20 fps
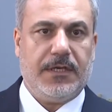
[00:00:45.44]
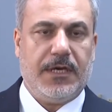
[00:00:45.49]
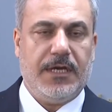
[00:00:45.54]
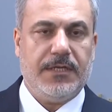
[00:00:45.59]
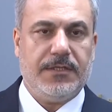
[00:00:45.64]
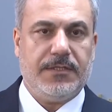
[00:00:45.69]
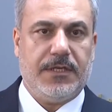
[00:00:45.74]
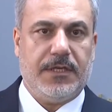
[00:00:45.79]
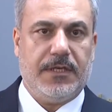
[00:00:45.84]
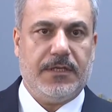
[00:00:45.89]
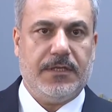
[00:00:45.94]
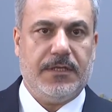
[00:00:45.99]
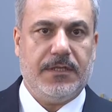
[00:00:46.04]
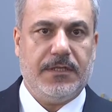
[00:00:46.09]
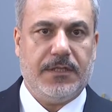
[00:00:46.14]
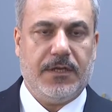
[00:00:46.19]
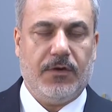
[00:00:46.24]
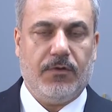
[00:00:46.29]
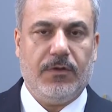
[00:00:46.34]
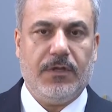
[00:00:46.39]

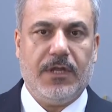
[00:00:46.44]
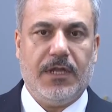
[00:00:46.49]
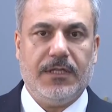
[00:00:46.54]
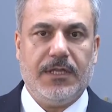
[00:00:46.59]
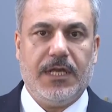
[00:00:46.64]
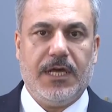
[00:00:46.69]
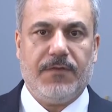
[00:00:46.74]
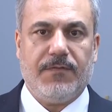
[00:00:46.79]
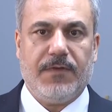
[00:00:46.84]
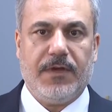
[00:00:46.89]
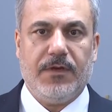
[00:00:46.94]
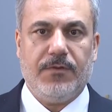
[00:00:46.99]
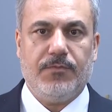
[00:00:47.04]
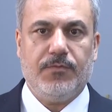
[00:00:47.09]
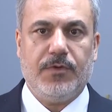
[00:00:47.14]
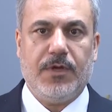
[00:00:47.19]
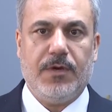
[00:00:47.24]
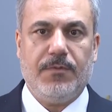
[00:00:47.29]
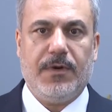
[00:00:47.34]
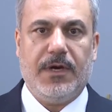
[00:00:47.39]
Gazze'de olanlar ve
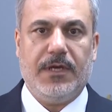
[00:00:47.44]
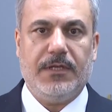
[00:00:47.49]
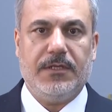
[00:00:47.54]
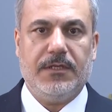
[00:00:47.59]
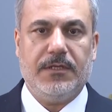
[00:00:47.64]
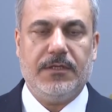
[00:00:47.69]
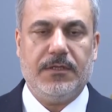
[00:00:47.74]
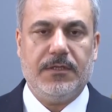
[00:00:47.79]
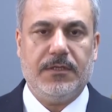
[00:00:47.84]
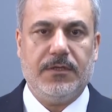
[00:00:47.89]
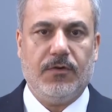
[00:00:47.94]
buna bağlı